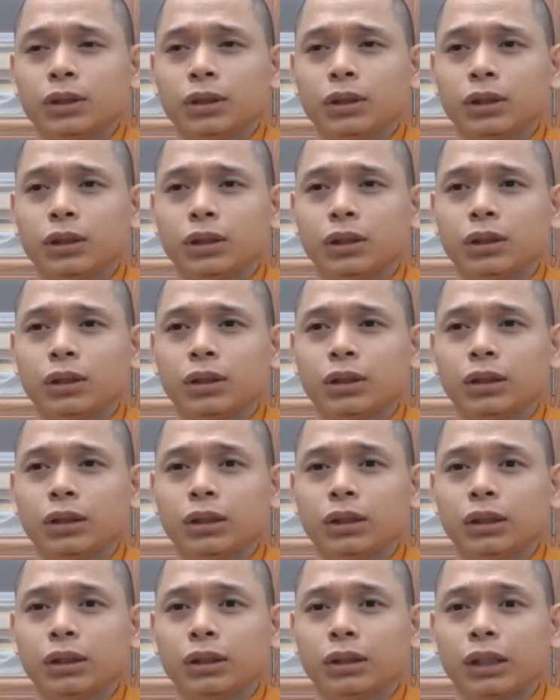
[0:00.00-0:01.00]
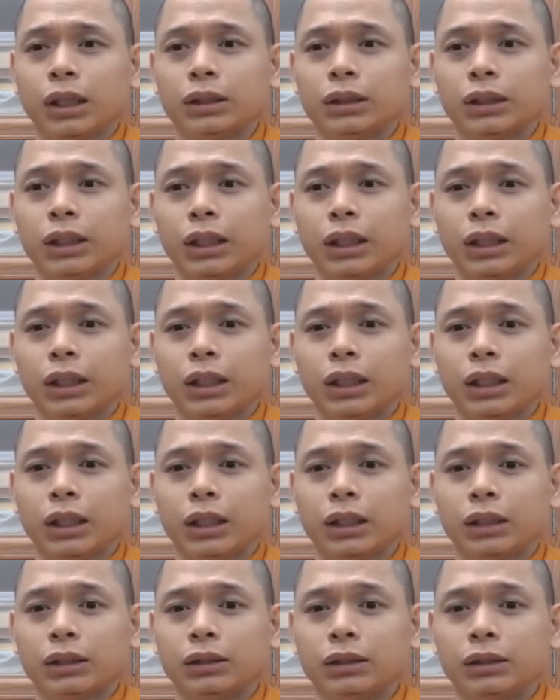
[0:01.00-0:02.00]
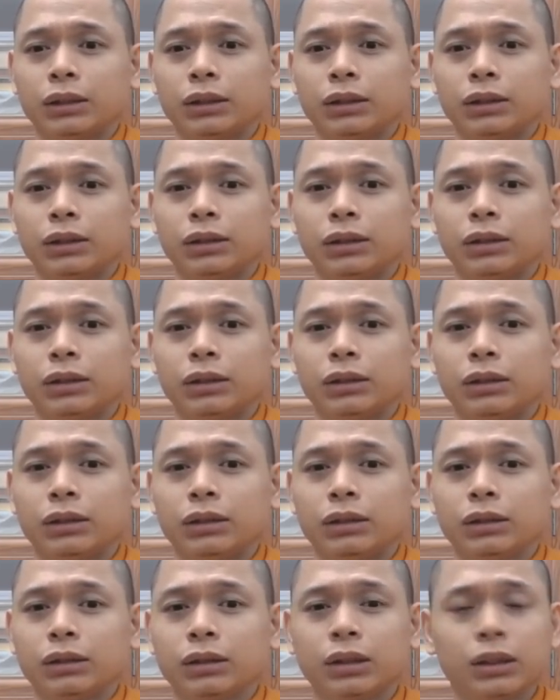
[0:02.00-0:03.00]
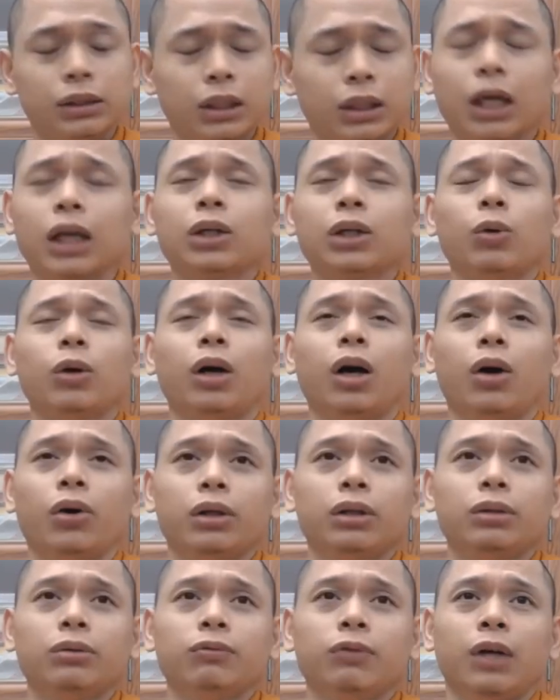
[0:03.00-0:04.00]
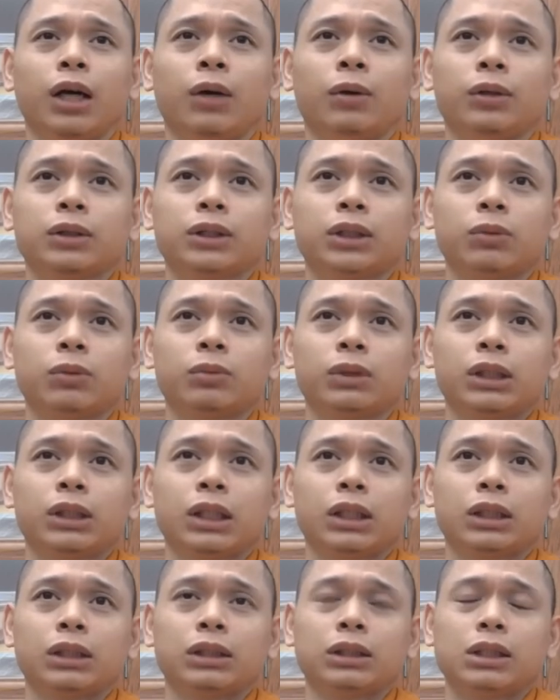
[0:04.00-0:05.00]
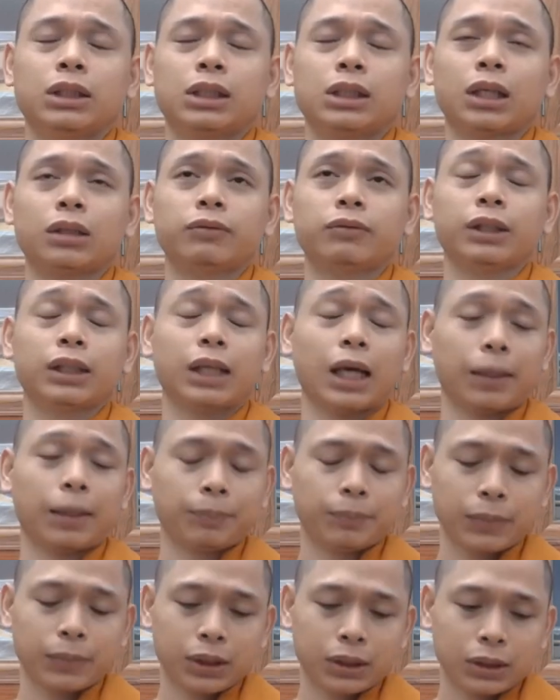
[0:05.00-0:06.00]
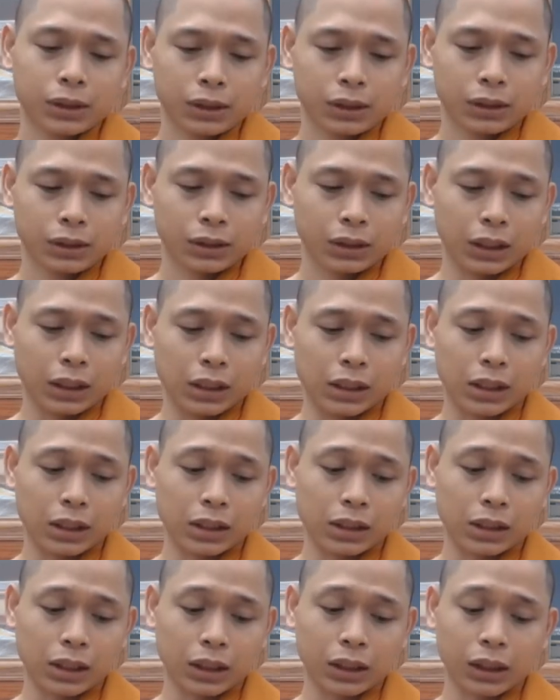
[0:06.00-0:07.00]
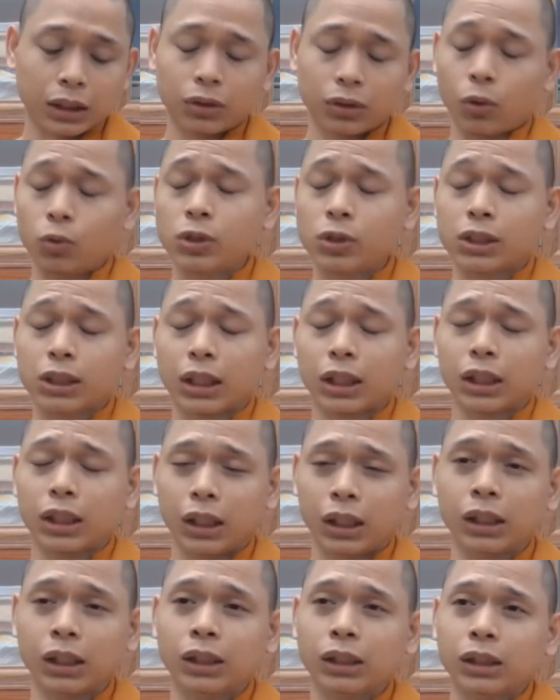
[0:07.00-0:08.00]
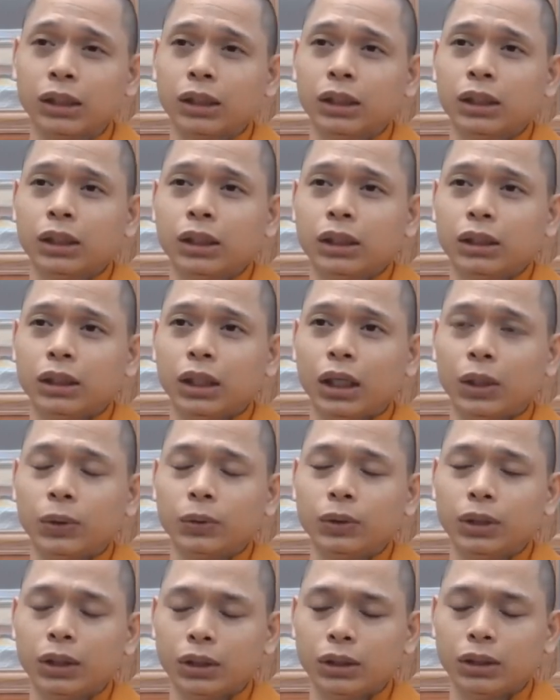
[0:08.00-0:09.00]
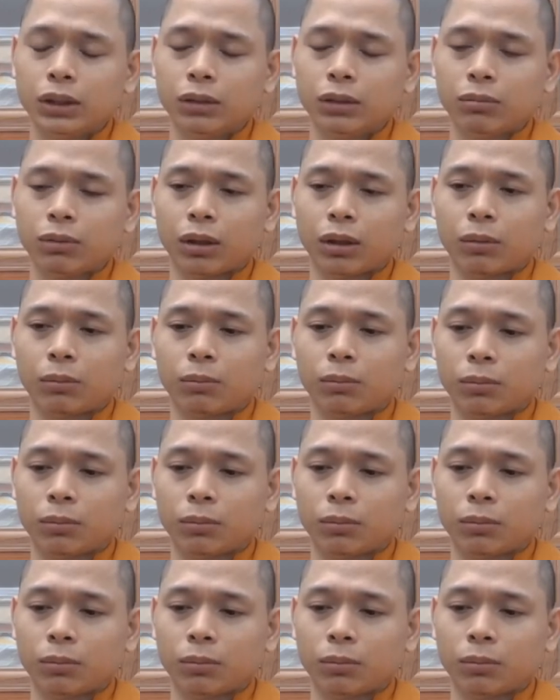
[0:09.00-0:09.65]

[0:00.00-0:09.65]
à, thành ra là cứ gửi câu hỏi vào ở trong cái danh sách vấn đáp thì sư sẽ tranh thủ sư trả lời nếu như mà